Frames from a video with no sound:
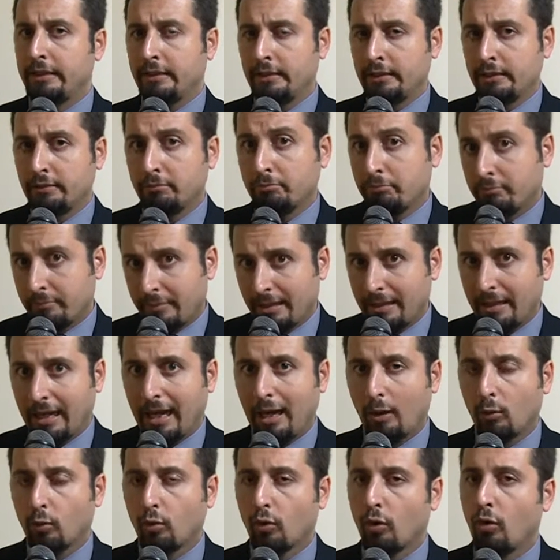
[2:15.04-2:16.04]
eh, mi
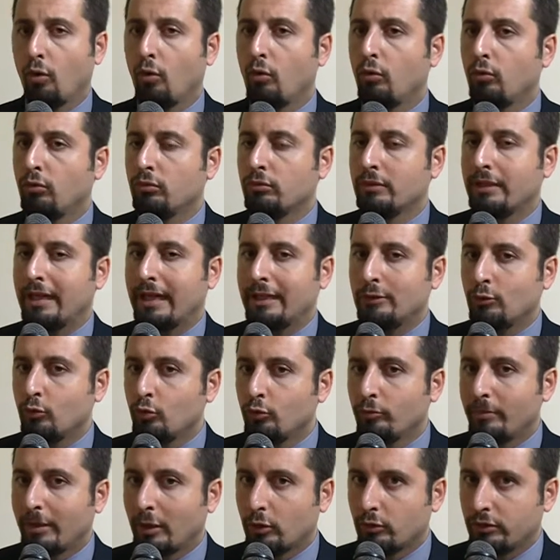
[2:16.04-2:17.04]
auguro un gran
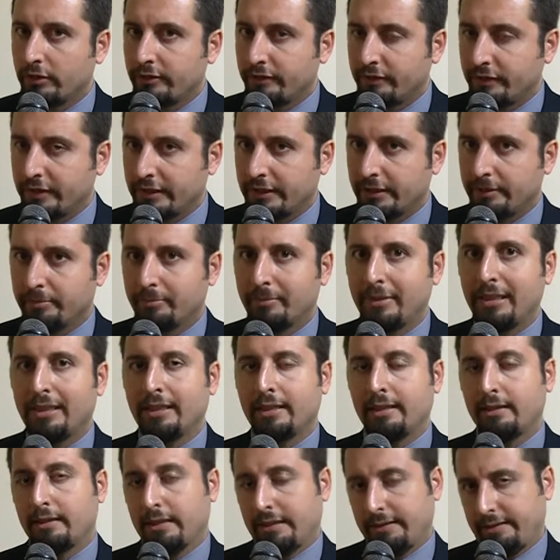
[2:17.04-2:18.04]
numero di
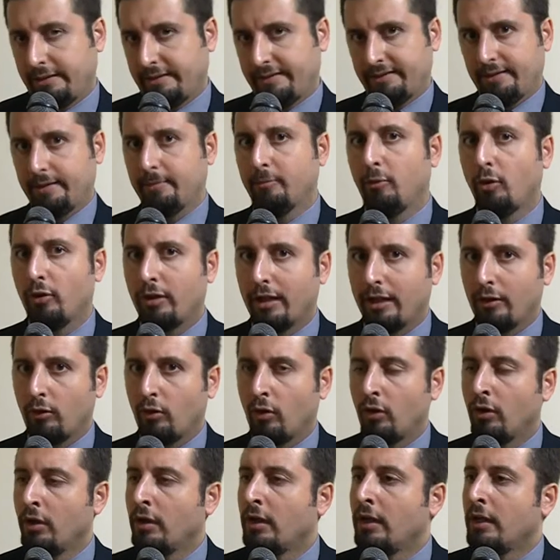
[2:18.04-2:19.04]
firme che
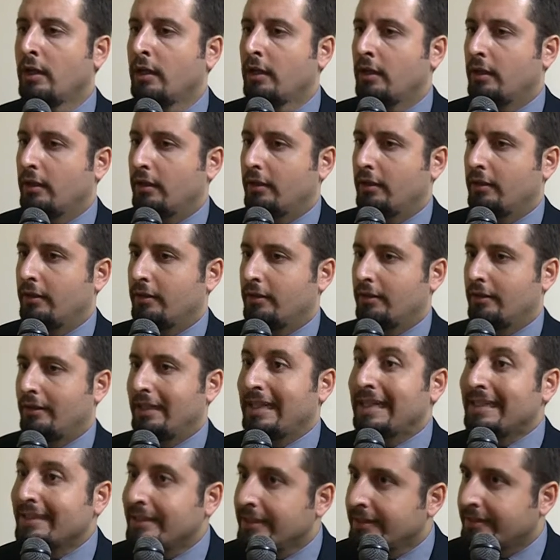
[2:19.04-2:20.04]
testimoniano eh,
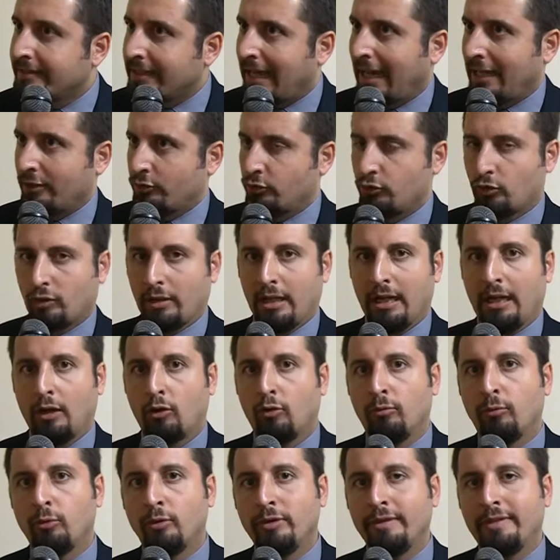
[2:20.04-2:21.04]
il disagio che la
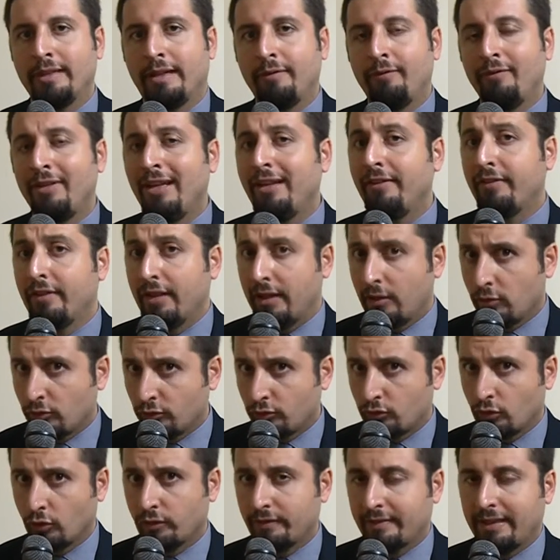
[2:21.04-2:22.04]
comunità vive, non
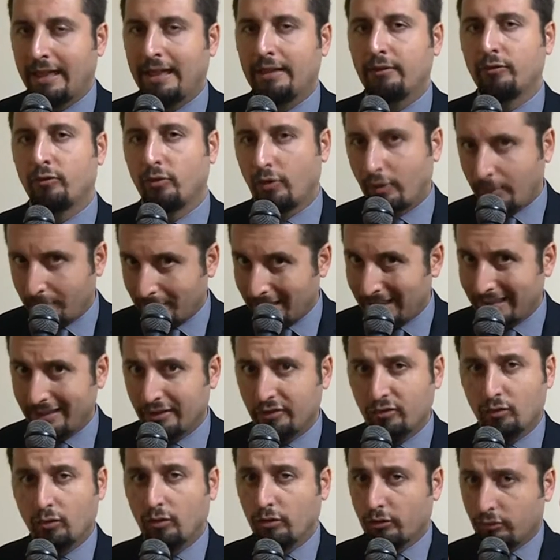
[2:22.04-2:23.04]
soltanto,
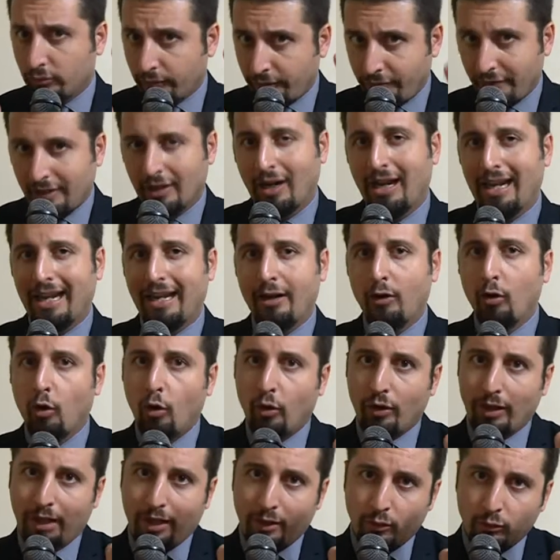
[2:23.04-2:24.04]
ribadisco, fino alla
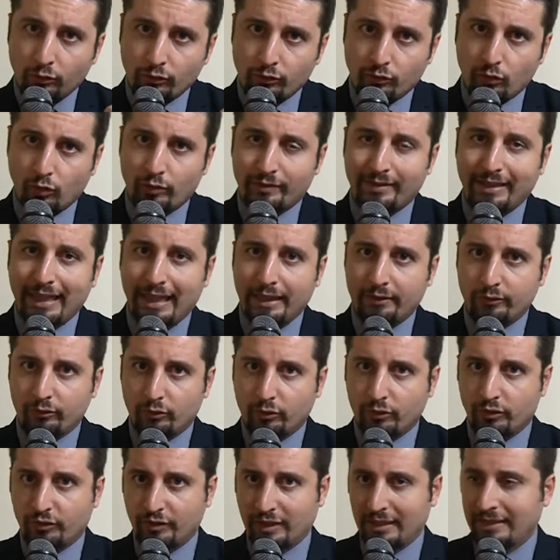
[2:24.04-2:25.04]
noia, non
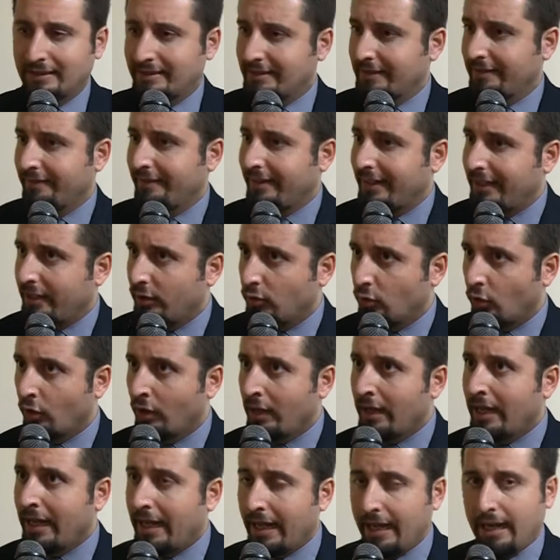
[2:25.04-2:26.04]
soltanto San Severino
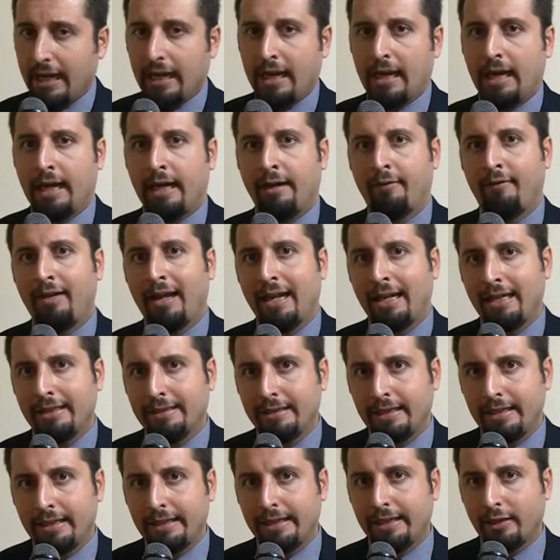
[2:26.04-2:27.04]
e la Valle
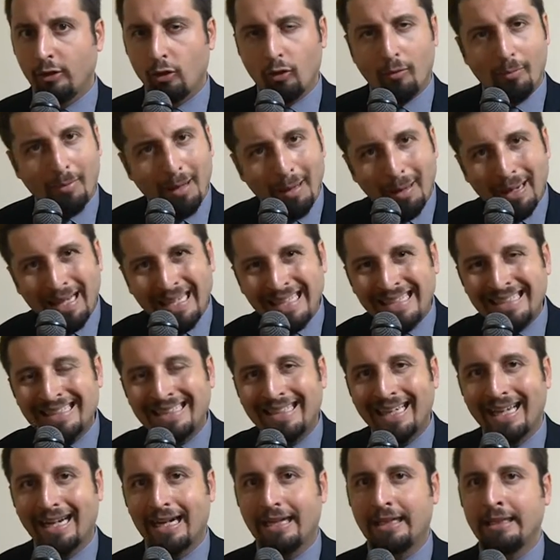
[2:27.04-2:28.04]
dell'Irno, ma
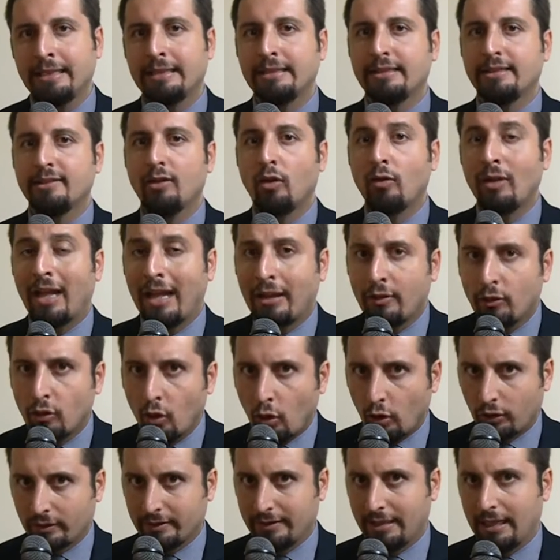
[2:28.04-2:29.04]
l'intera zona a
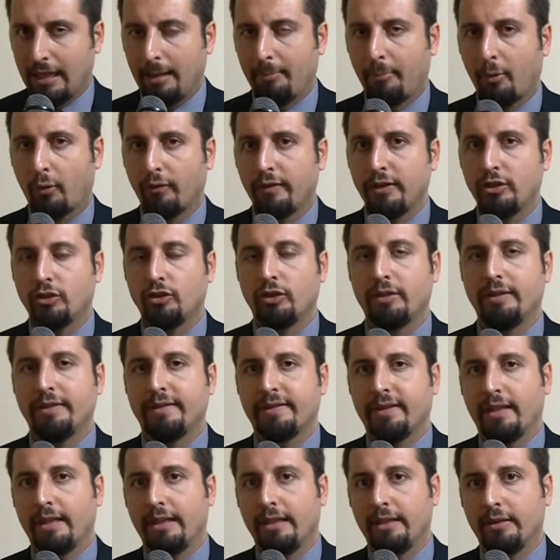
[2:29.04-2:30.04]
nord della provincia di
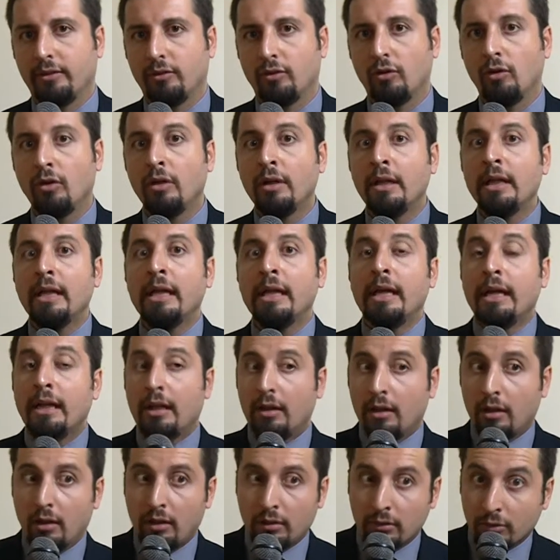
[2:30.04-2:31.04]
Salerno.
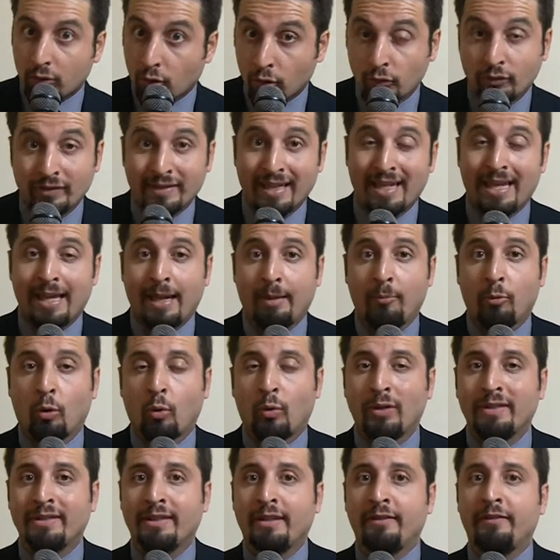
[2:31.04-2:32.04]
Eh, consegneremo
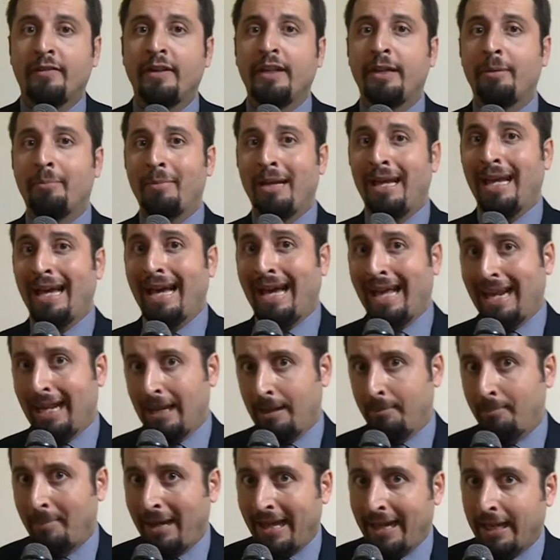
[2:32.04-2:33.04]
queste firme
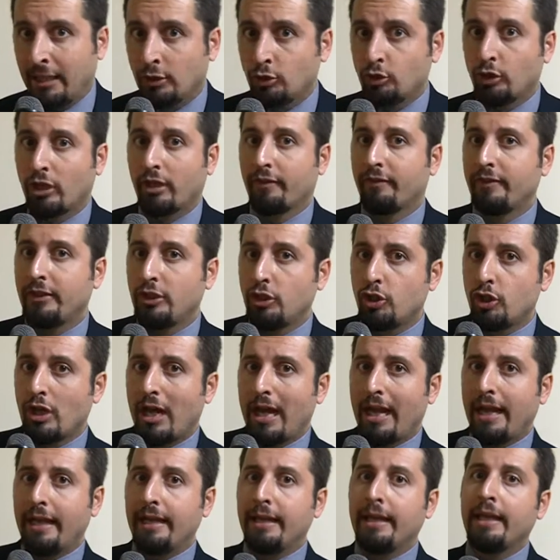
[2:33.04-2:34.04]
al manager
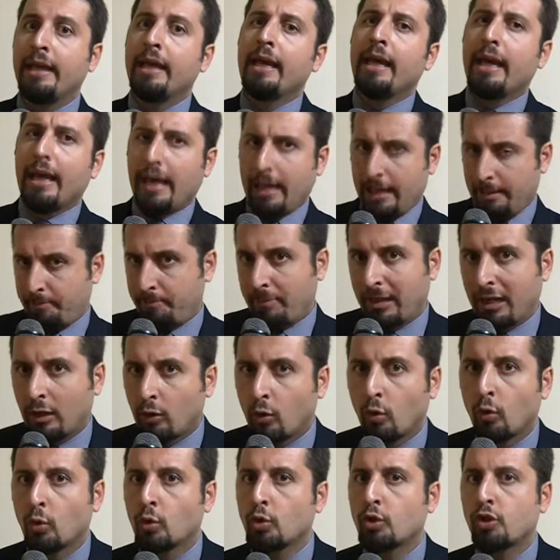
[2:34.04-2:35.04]
Vigiani e per
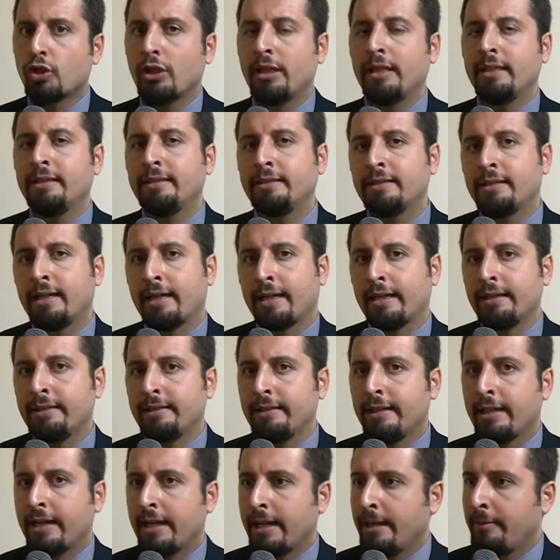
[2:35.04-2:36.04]
conoscenza
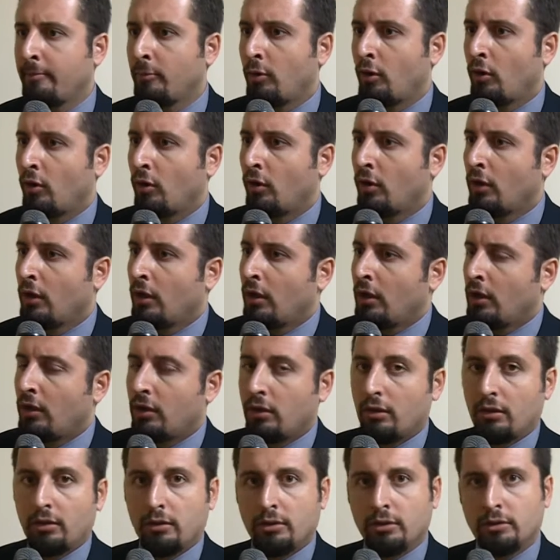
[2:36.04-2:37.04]
renderemo
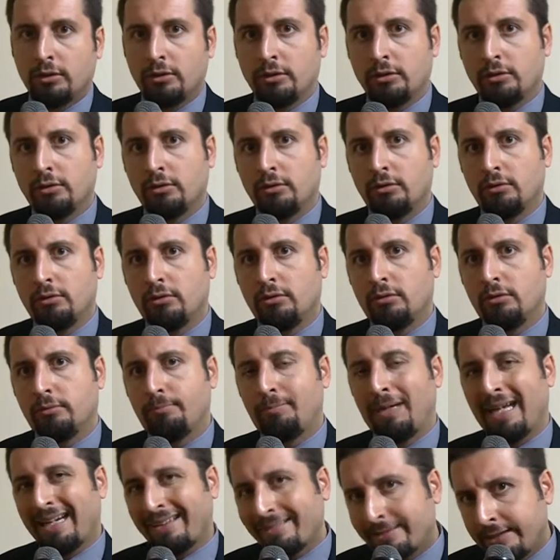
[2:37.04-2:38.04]
eh,
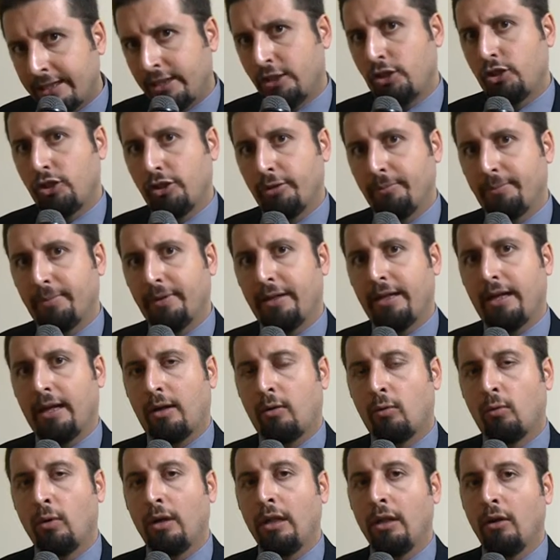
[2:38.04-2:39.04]
partecipe a
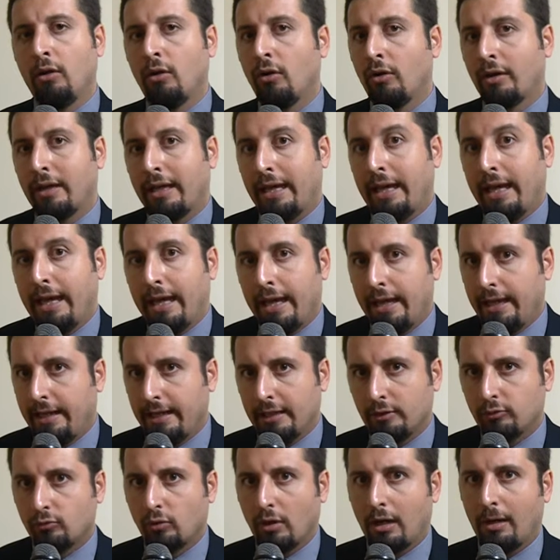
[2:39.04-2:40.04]
quello che è
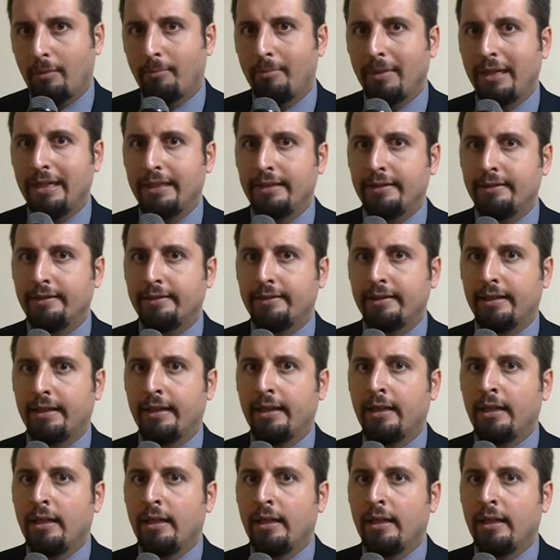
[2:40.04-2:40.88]
naturalmente